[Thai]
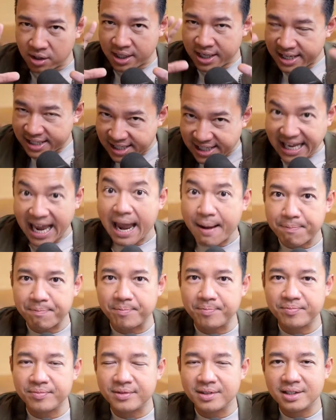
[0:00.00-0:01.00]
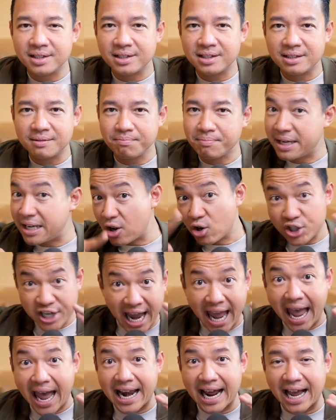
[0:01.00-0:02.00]
เซฟไม่ต้องแช
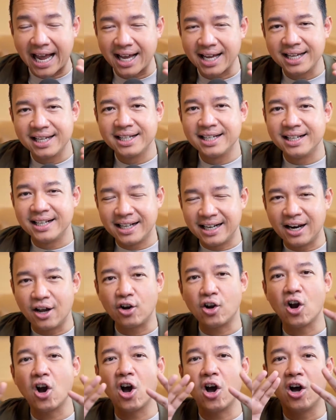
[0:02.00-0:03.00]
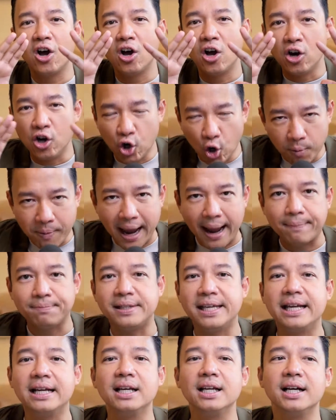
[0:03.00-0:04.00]
ร์นะแล้วก็ลบแอป
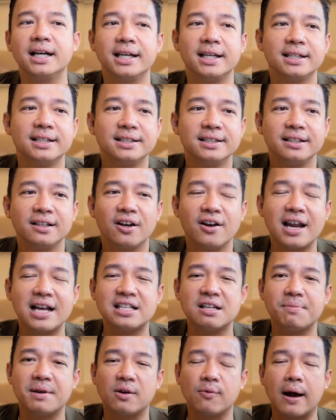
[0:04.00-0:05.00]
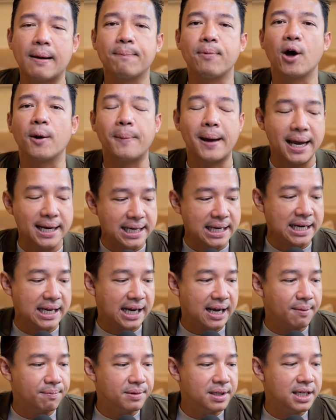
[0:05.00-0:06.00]
ทิ้งเลยก็น่าจะเป็นความปลอดภัยดีนะ
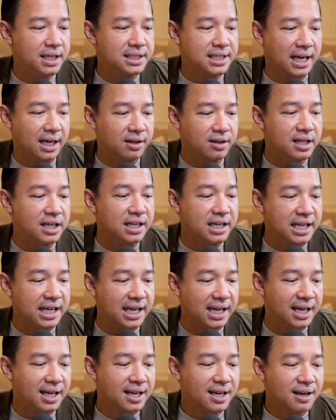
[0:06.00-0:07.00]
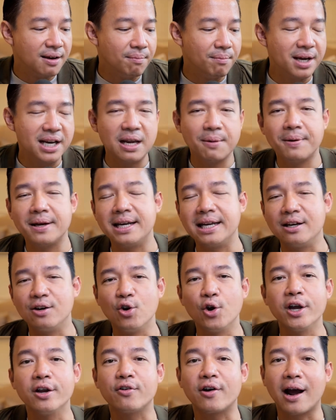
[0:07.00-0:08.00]
ครับเนื่องจากเรื่องนี้ไม่ได้ผลิต
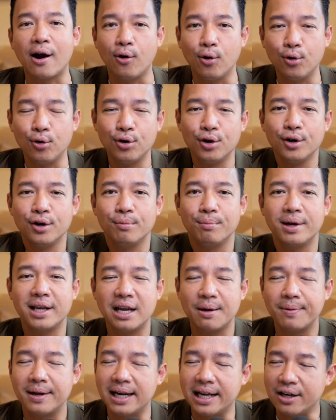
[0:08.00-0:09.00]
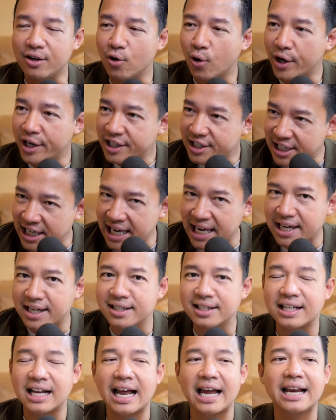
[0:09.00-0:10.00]
โดยเราไม่ได้ผลิตโดยจีน
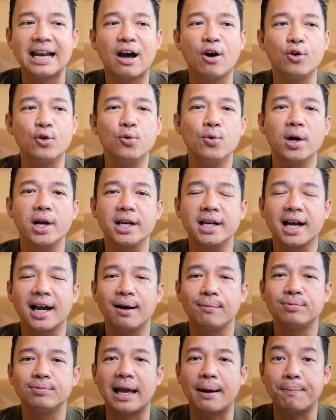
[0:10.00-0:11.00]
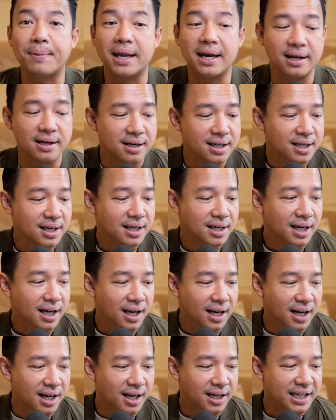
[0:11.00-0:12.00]
ใกล้เราด้วยนะครับแต่เป็น
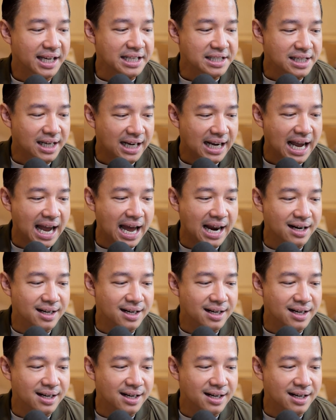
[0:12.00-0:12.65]
กิจการ